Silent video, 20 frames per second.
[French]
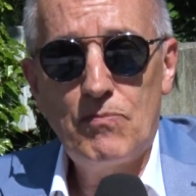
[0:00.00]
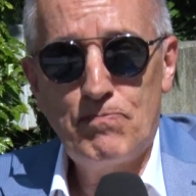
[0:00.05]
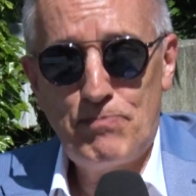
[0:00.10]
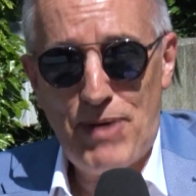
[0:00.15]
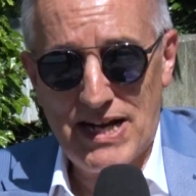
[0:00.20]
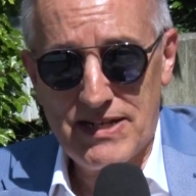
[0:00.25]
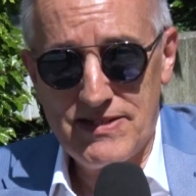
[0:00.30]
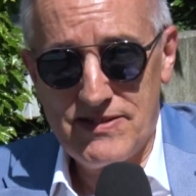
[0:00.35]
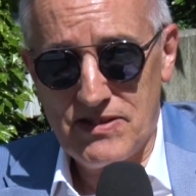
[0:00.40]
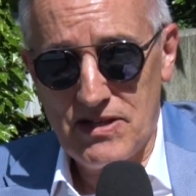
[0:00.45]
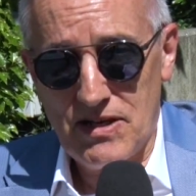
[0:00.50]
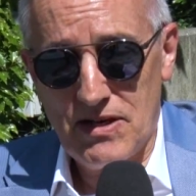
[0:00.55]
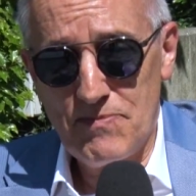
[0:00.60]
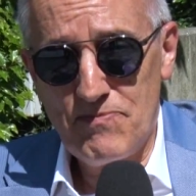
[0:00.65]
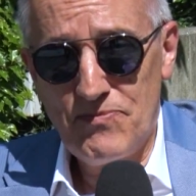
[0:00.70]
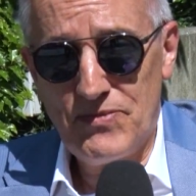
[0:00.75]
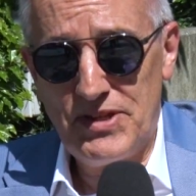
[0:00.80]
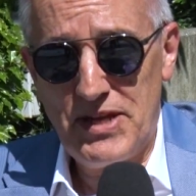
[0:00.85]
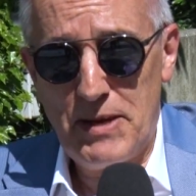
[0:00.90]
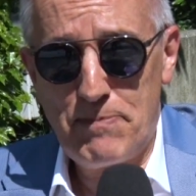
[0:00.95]
parisiens,
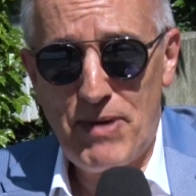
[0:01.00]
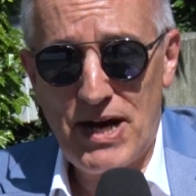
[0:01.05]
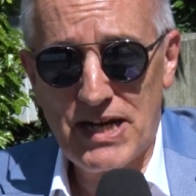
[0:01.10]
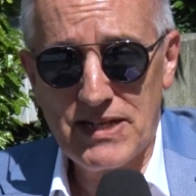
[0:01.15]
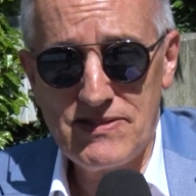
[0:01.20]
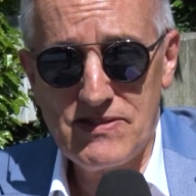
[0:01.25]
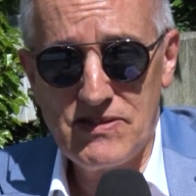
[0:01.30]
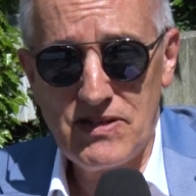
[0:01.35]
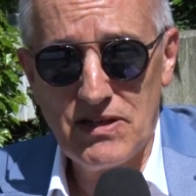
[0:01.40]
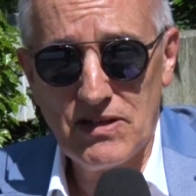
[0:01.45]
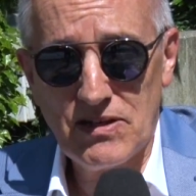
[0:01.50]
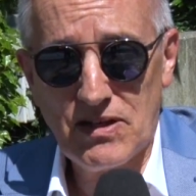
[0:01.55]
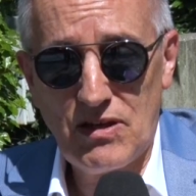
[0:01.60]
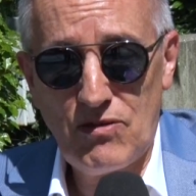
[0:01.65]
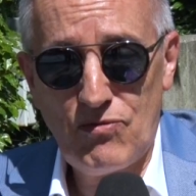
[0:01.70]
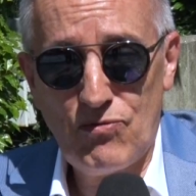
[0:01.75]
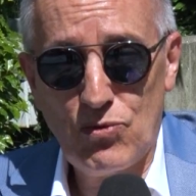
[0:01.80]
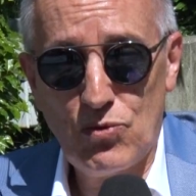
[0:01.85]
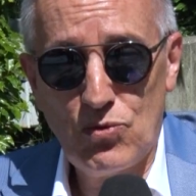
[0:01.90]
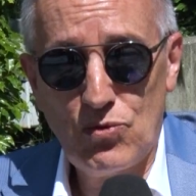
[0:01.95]
des parisiens qui
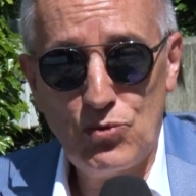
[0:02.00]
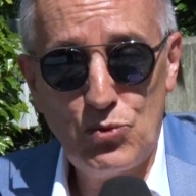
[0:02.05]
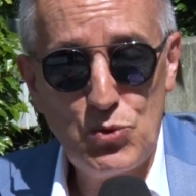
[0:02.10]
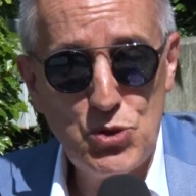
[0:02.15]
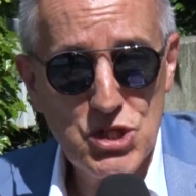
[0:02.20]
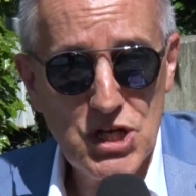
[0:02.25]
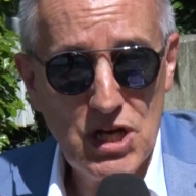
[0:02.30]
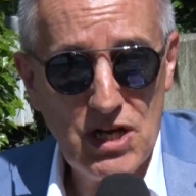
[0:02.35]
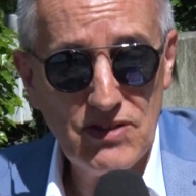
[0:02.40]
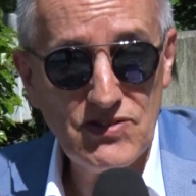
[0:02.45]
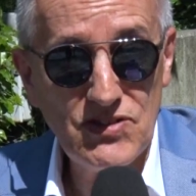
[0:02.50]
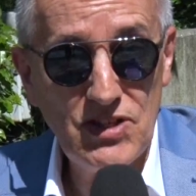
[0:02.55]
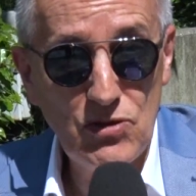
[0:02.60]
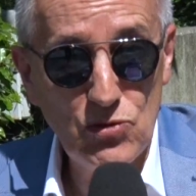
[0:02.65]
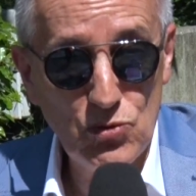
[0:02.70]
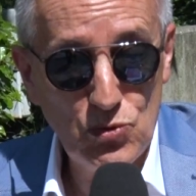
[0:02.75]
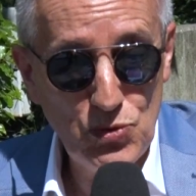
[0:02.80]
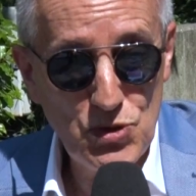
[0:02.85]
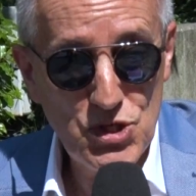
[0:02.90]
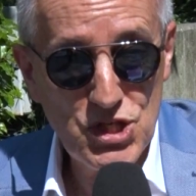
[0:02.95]
font du jazz et
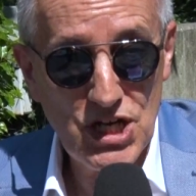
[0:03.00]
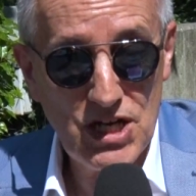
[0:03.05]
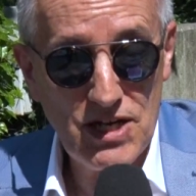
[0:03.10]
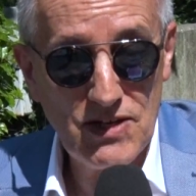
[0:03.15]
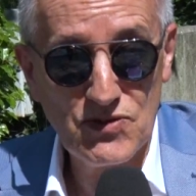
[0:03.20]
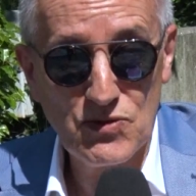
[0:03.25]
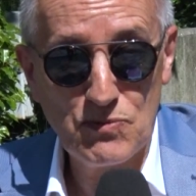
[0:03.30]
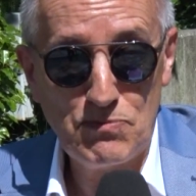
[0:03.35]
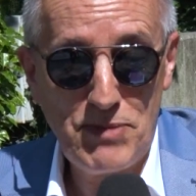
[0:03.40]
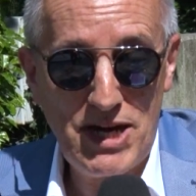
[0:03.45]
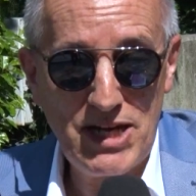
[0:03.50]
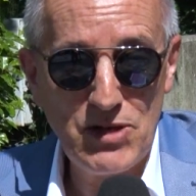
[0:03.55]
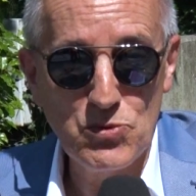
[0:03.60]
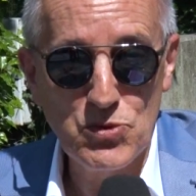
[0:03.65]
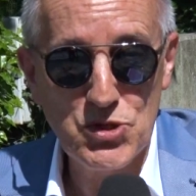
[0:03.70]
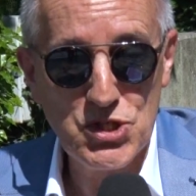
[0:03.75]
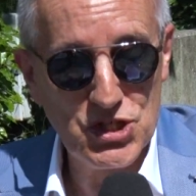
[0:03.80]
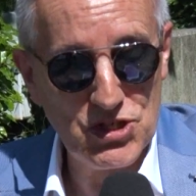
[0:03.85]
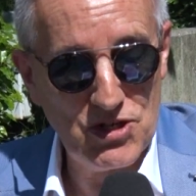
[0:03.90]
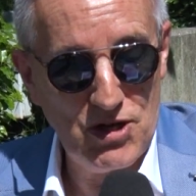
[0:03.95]
du jazz
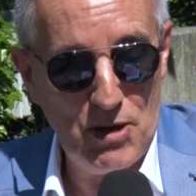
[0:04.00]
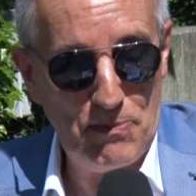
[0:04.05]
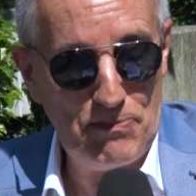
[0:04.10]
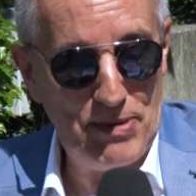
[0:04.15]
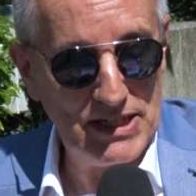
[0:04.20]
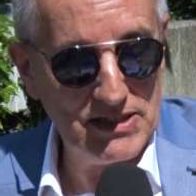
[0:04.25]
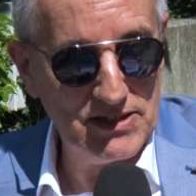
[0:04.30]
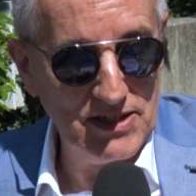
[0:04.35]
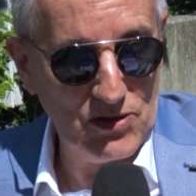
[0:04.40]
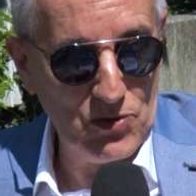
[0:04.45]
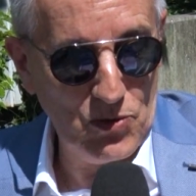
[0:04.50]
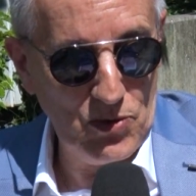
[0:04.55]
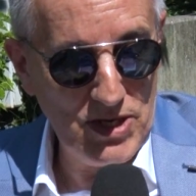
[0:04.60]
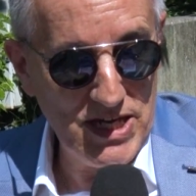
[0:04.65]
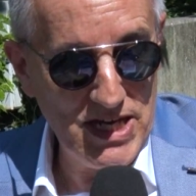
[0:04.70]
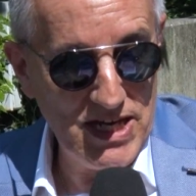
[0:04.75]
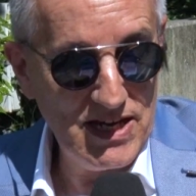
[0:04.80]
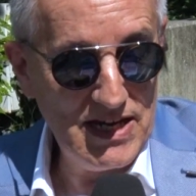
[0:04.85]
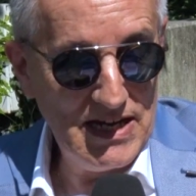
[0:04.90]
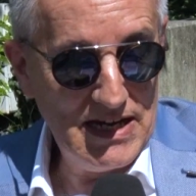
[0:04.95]
manouche en
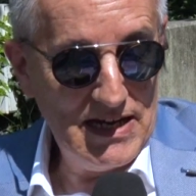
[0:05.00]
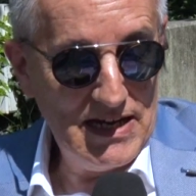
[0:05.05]
particulier.